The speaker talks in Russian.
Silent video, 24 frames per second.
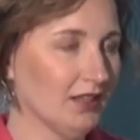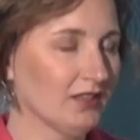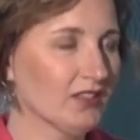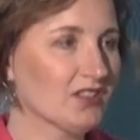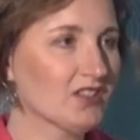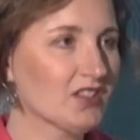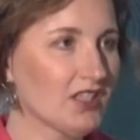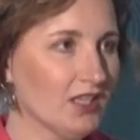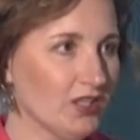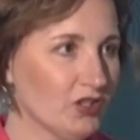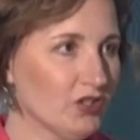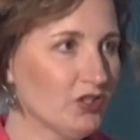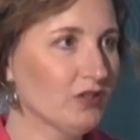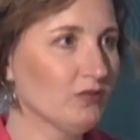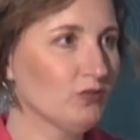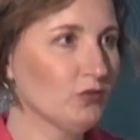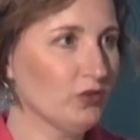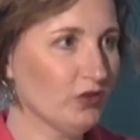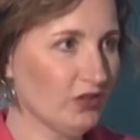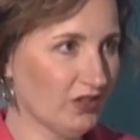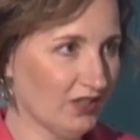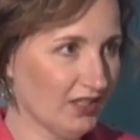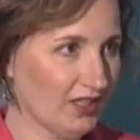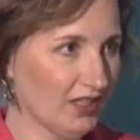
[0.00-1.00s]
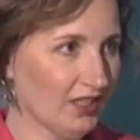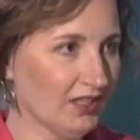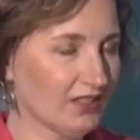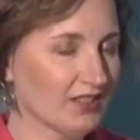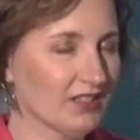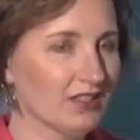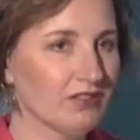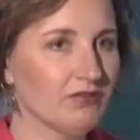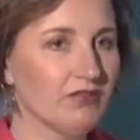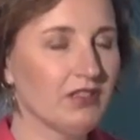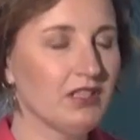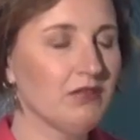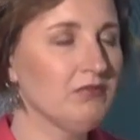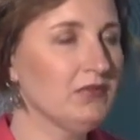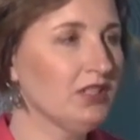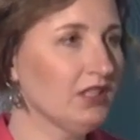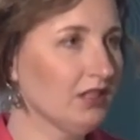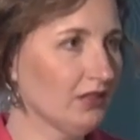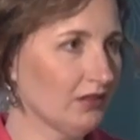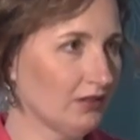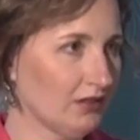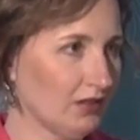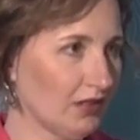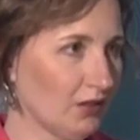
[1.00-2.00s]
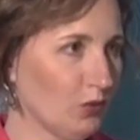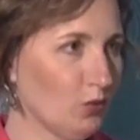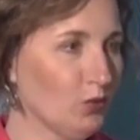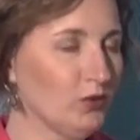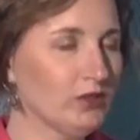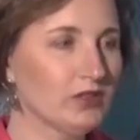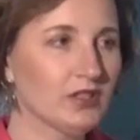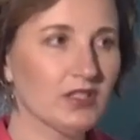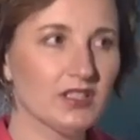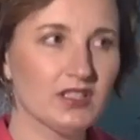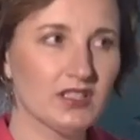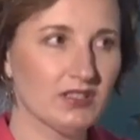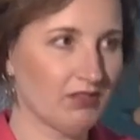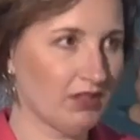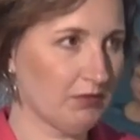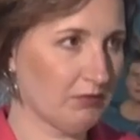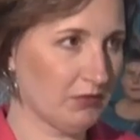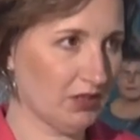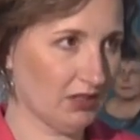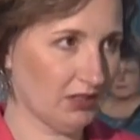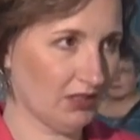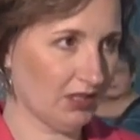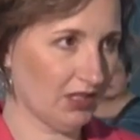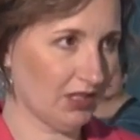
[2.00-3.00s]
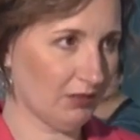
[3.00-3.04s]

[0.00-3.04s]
настоящий музей, современный, ультрасовременный,